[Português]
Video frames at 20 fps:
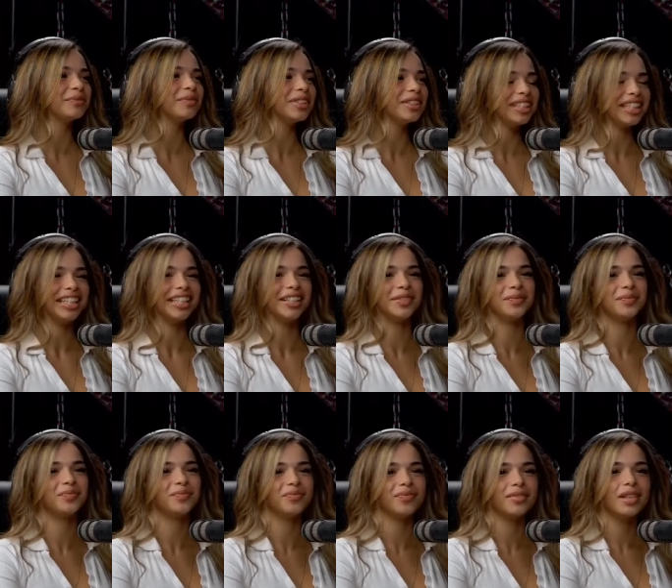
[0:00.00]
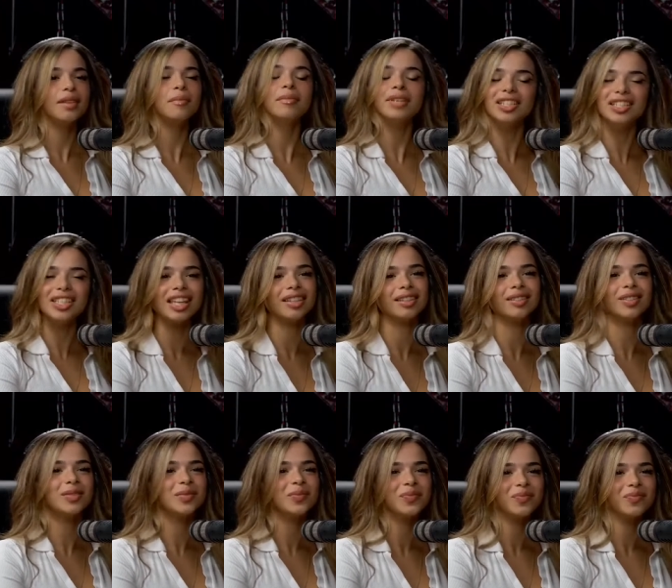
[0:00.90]
Estás contente de estar aqui?
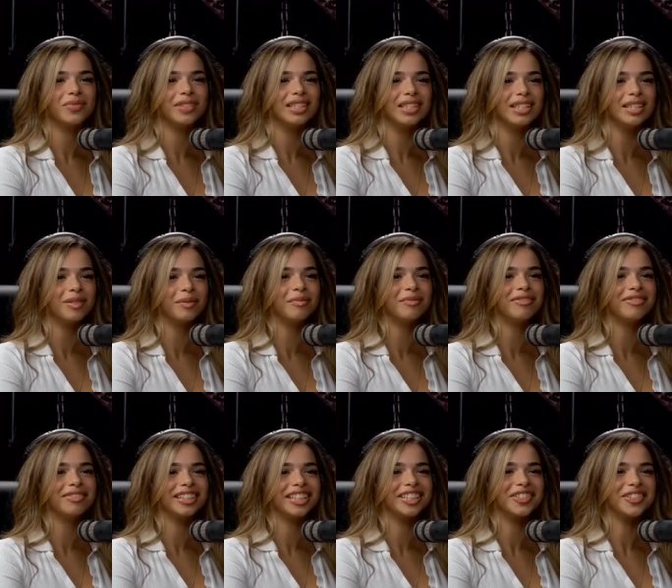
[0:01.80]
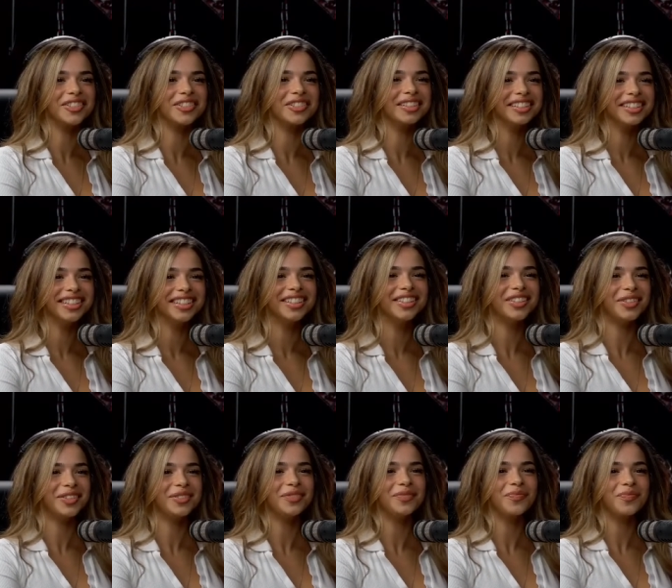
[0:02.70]
Bastante. Sinto-me feliz. Nota.
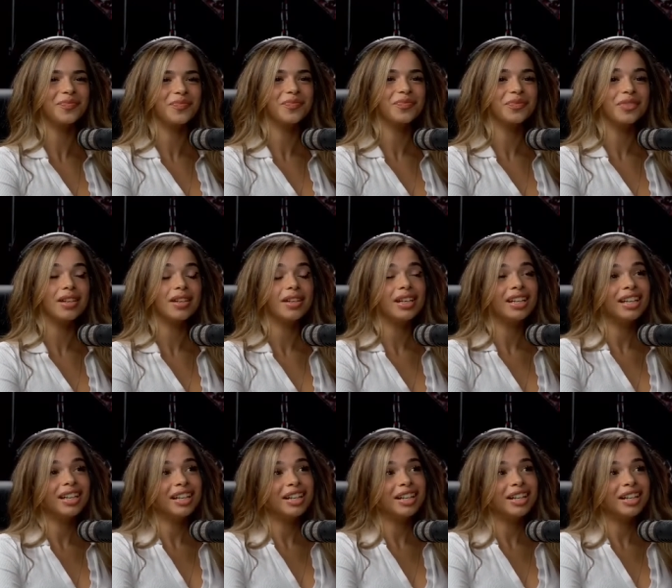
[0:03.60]
Tu achas-me feliz?